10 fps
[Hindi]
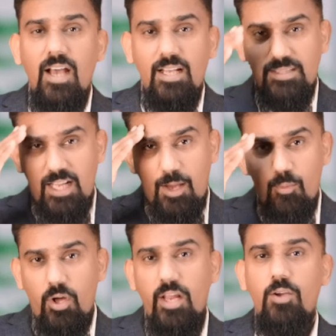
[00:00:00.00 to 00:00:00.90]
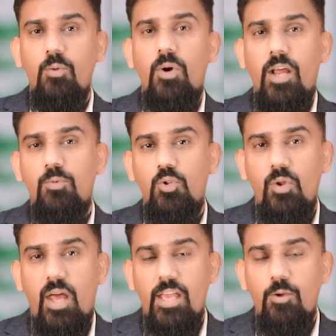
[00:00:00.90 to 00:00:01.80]
असल
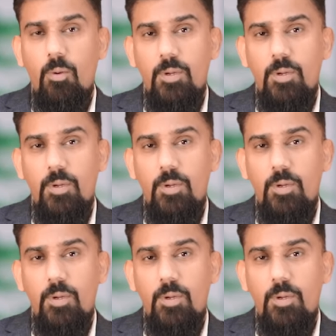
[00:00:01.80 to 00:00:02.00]
वरहमल